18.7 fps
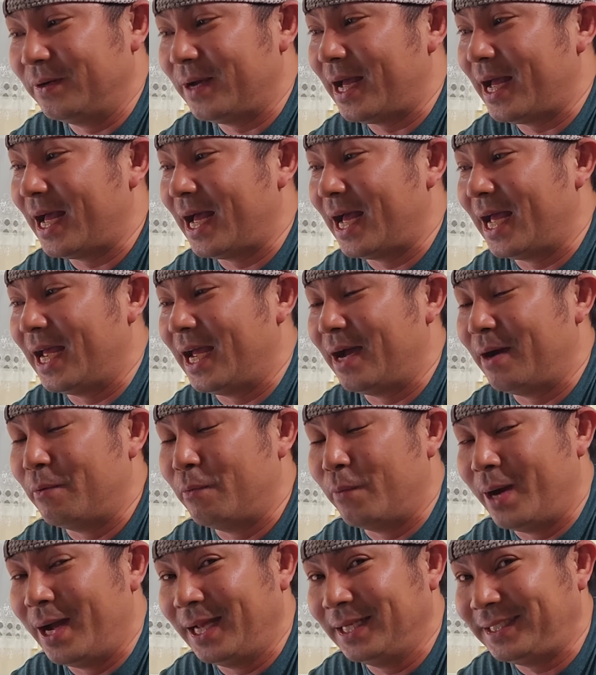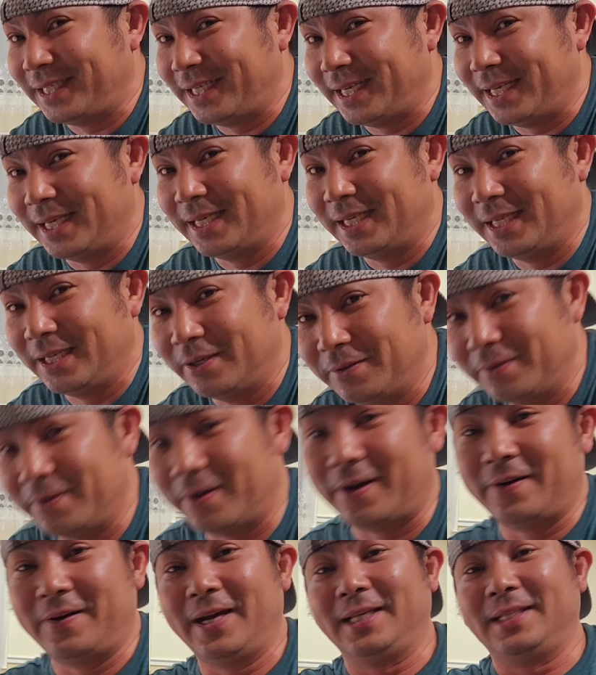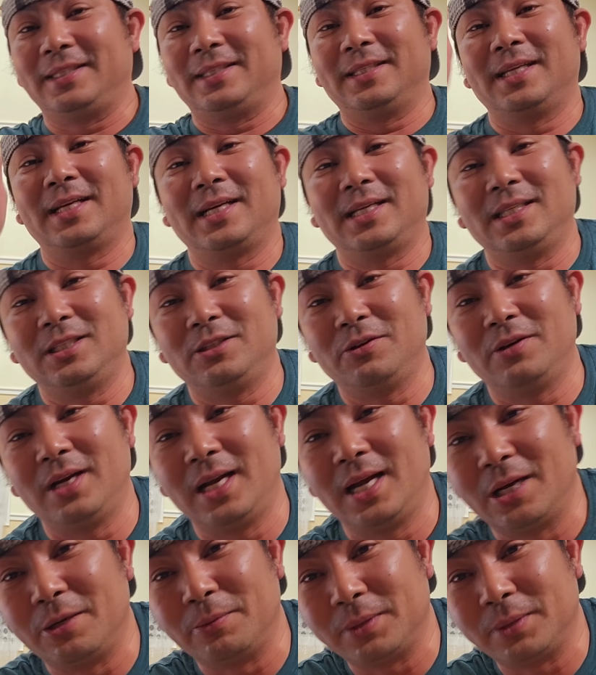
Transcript: I am watching you. Alright, hanggang dito na lang.